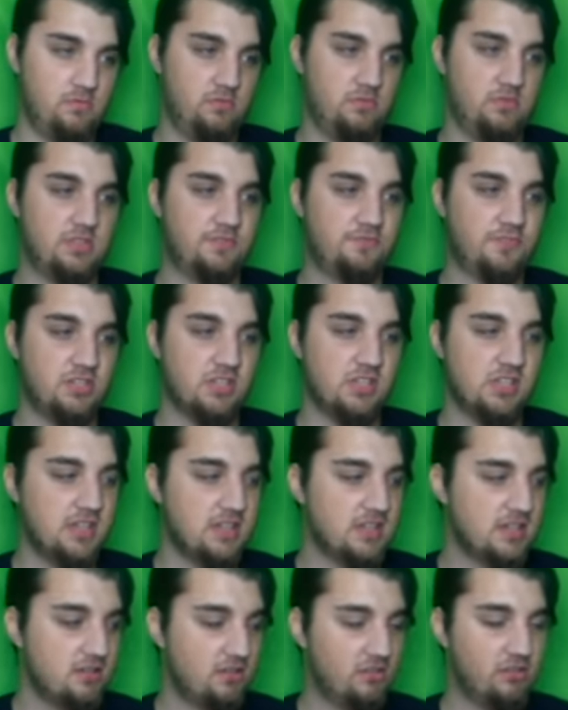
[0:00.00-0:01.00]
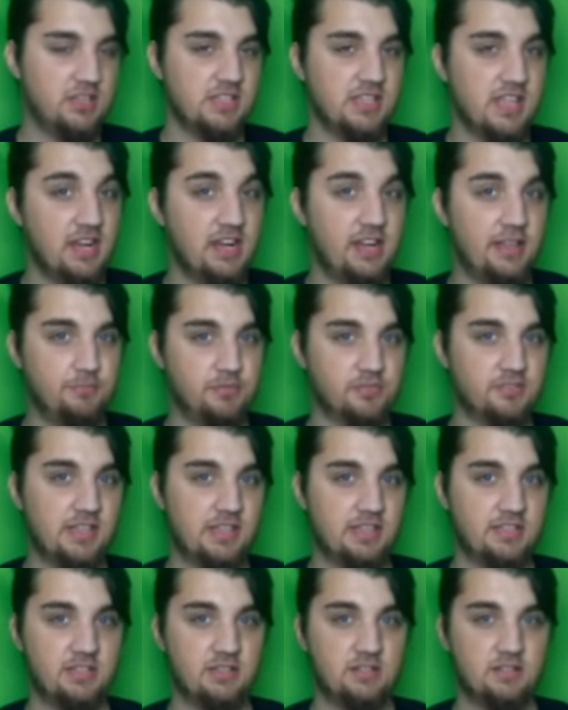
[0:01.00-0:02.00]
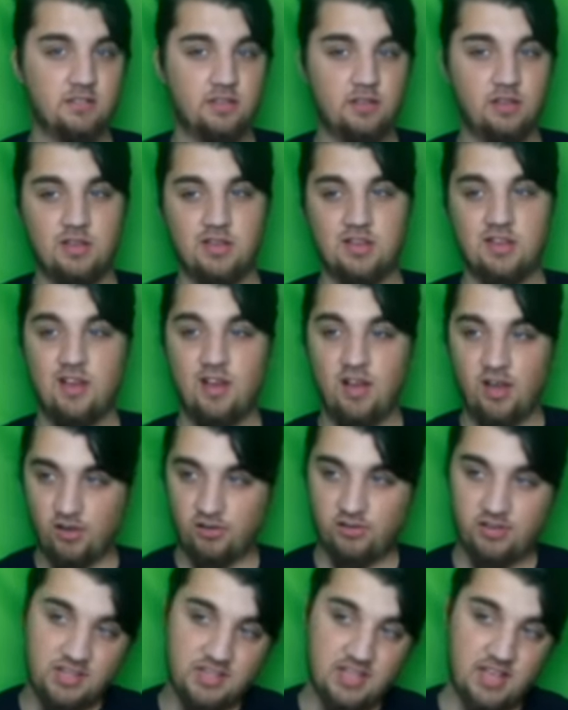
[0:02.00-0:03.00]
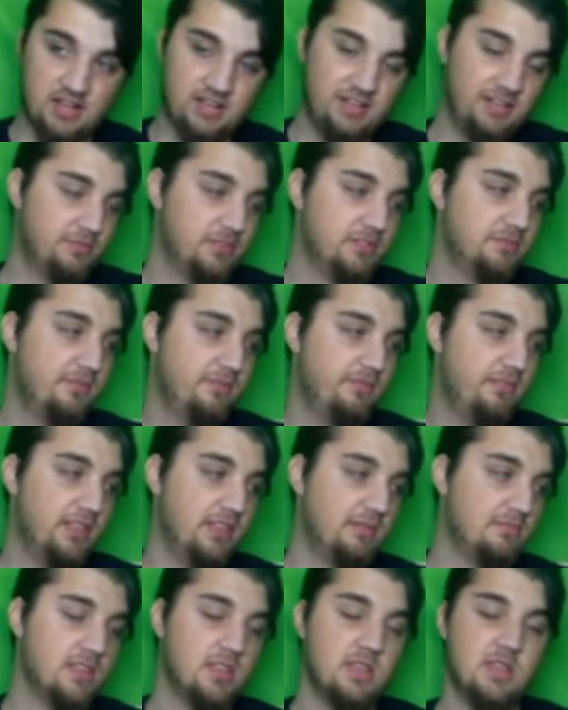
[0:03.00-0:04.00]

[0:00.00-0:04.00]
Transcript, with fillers: Stworzenie oryginalnej postaci. Oryginalnej, przypominam.